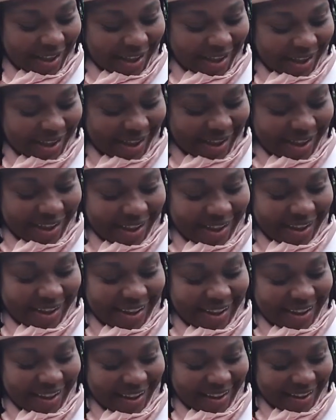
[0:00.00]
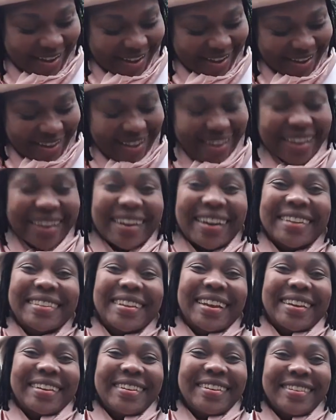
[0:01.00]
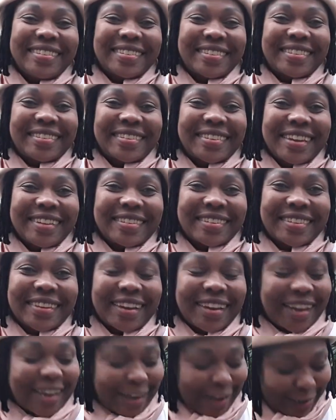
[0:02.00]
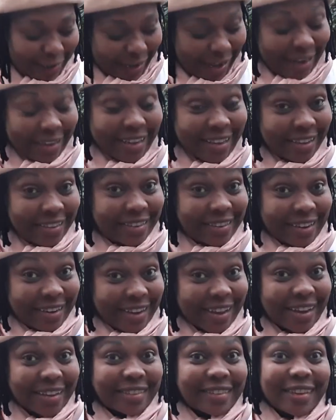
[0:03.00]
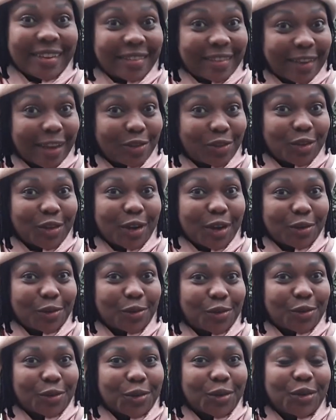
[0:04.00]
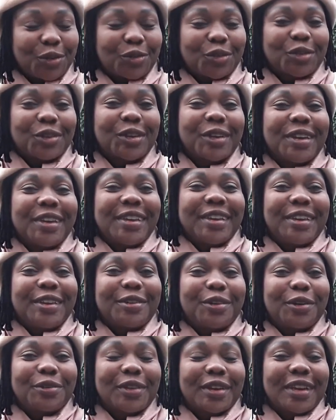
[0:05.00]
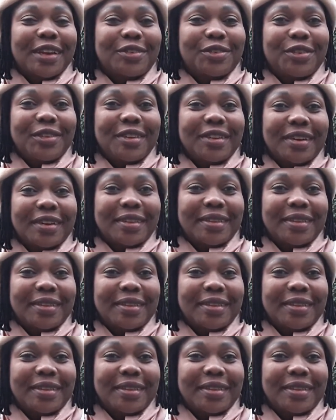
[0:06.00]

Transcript: Ah, a Thaís, tem, a Alice, aliás, tem sete anos hoje, e quando ela tinha